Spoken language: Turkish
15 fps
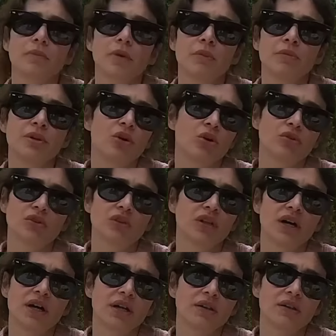Yani bir noktada
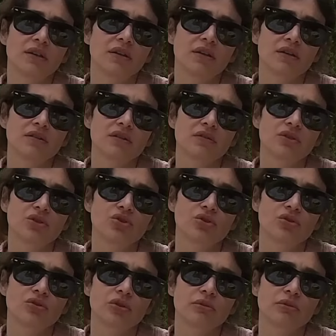hayatla savaşıyoruz